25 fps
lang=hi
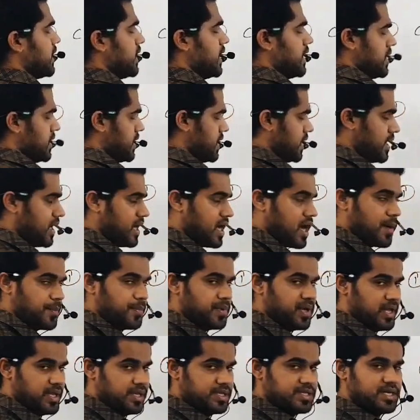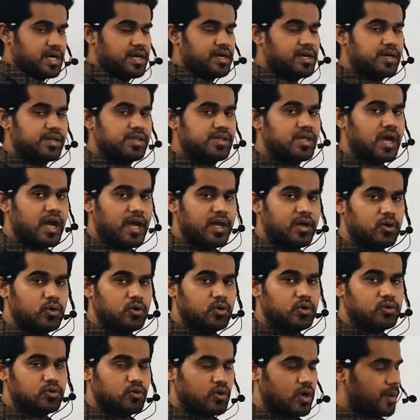लेते हैं आप टेंथ स्टैंडर्ड से आए
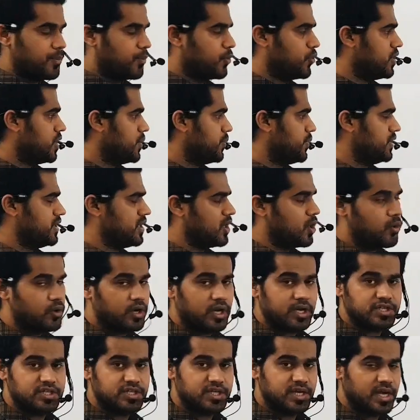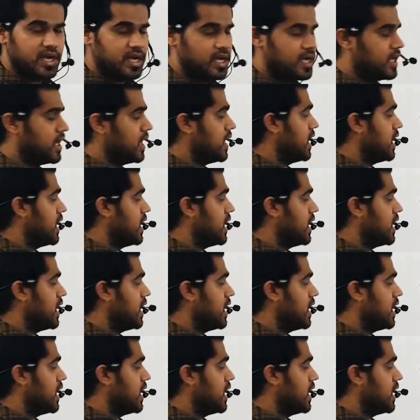हो तो आपको ये पता होना चाहिए